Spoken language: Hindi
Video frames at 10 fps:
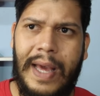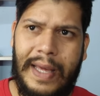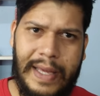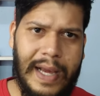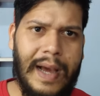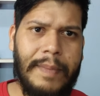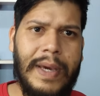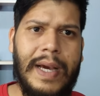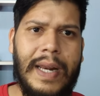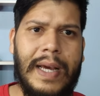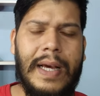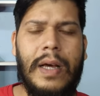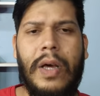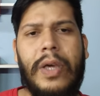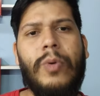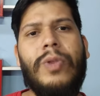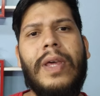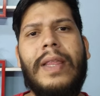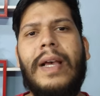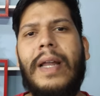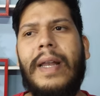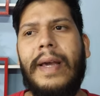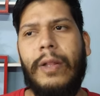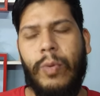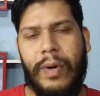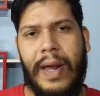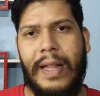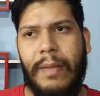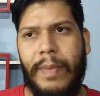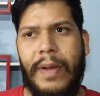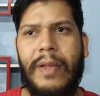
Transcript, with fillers: ये काम ये करेगा यूज़ कैसे करना है तो रात में